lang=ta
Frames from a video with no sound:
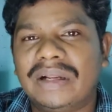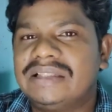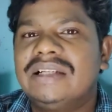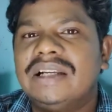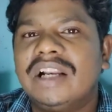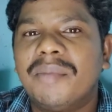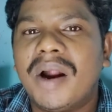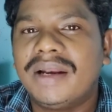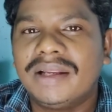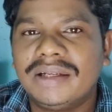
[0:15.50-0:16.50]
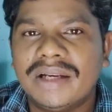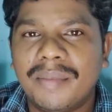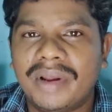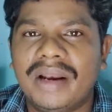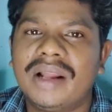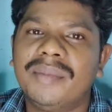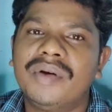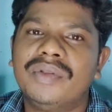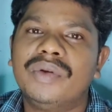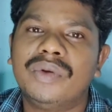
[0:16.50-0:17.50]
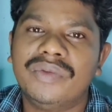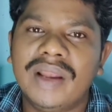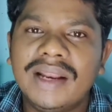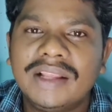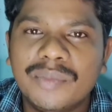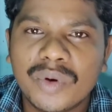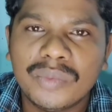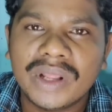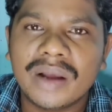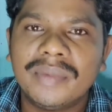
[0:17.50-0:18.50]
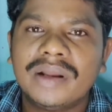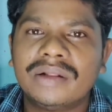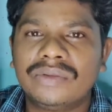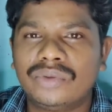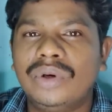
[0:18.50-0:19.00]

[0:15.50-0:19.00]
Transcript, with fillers: பிரச்சனைகளை மாட்டிக்கிட்டு நம்ம எல்லாருமே வந்து ஒரு வேலைக்கும் போக முடியாமல்